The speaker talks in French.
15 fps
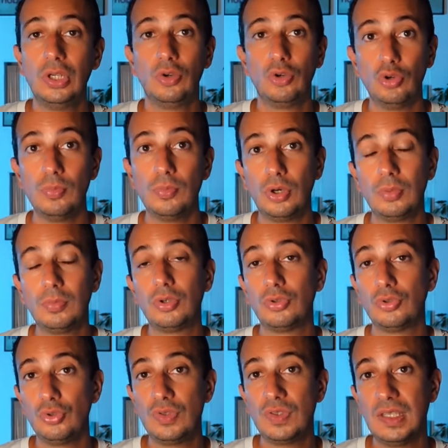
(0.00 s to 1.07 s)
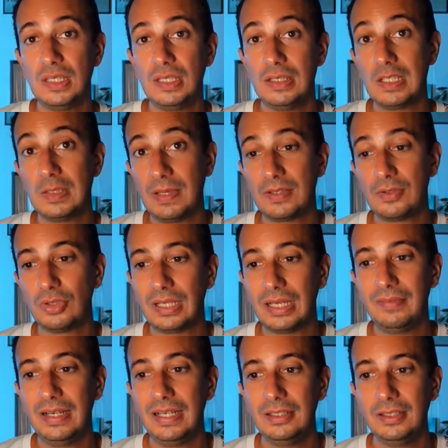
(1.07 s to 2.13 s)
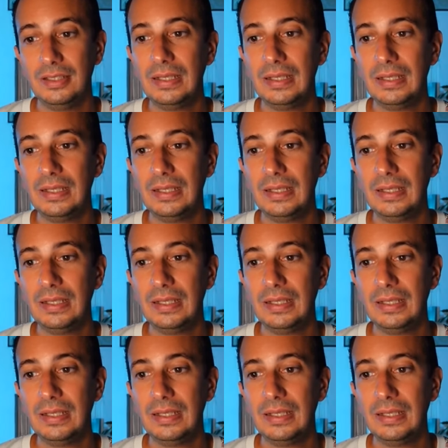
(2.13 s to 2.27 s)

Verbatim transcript: aux membres de ces espaces de travail.